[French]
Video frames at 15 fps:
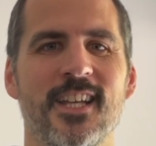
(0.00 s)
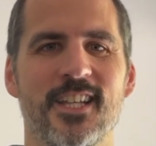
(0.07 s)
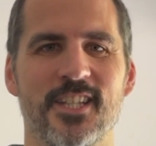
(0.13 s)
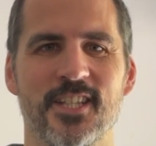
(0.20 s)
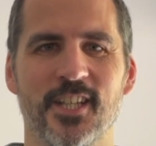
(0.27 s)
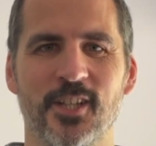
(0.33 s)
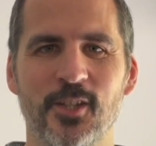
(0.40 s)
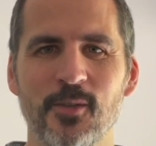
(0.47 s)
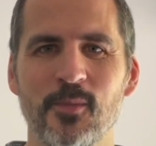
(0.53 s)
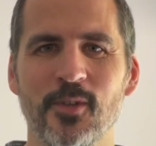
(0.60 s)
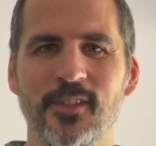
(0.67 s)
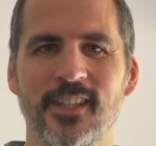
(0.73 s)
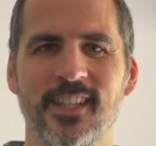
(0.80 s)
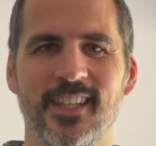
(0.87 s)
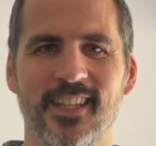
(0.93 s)
j'ai
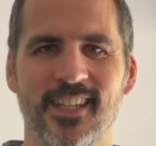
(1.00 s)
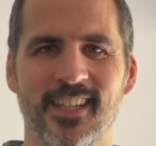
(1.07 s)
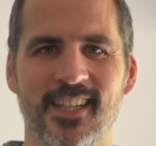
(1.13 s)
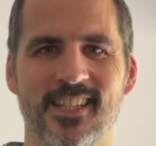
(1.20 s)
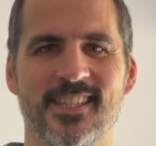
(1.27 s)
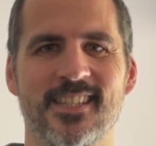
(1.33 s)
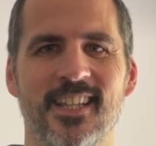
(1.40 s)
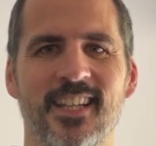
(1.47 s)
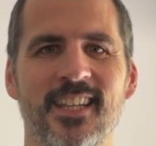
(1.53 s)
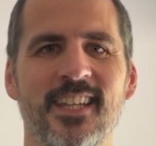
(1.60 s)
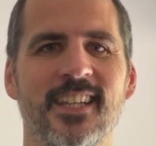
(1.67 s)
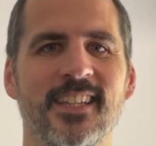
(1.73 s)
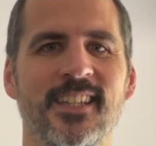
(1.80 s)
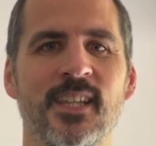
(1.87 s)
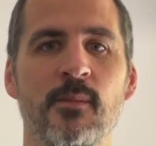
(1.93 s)
commandé et
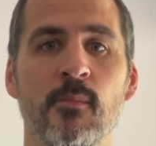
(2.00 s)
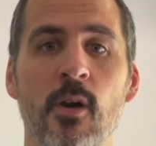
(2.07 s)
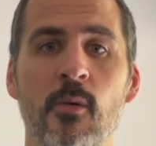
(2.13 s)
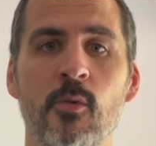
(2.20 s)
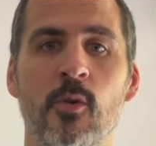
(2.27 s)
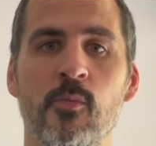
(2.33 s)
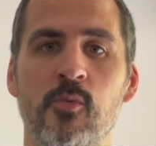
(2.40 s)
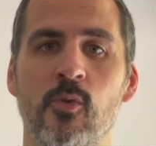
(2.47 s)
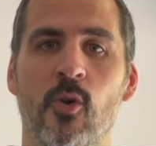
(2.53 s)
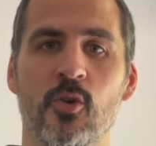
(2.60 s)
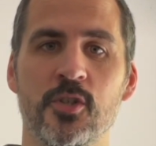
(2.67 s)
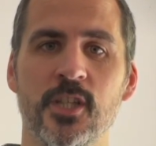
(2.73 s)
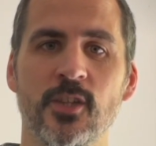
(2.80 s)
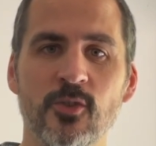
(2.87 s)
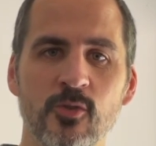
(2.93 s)
installé des meubles pour
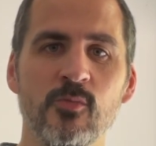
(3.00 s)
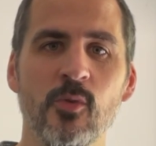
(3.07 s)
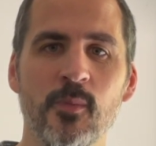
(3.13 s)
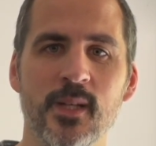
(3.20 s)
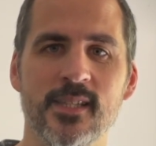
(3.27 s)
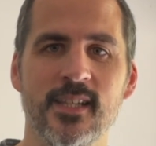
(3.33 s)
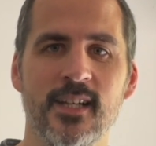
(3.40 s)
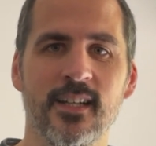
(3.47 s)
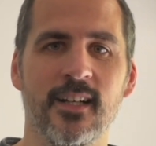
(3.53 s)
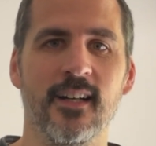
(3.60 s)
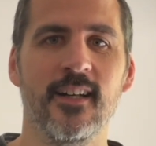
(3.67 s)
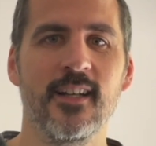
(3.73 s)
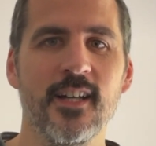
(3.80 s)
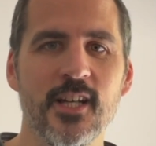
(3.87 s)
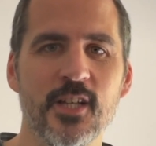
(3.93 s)
ranger tout mon
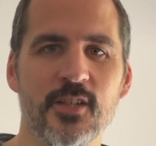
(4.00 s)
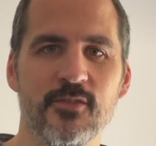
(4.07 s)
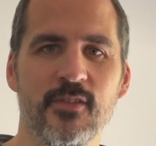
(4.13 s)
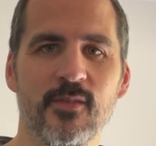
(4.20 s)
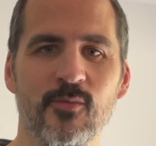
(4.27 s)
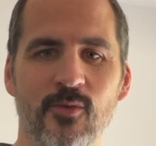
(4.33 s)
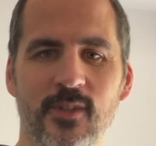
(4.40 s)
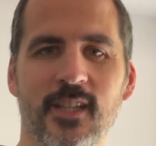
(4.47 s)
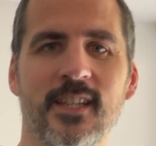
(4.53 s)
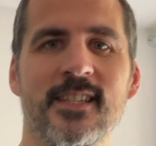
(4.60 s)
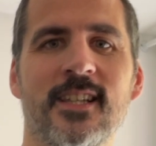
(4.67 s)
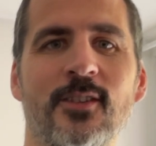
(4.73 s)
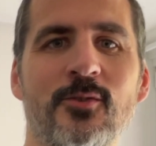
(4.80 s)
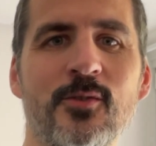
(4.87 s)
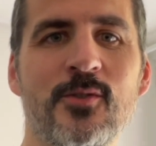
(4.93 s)
bazar. Je vais vous montrer
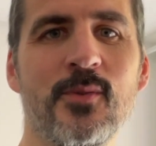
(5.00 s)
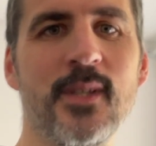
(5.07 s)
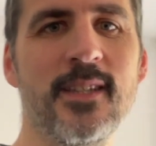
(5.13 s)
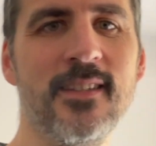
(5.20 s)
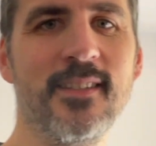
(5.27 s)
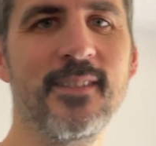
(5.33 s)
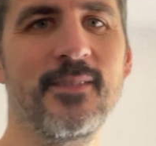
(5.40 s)
ça tout de suite.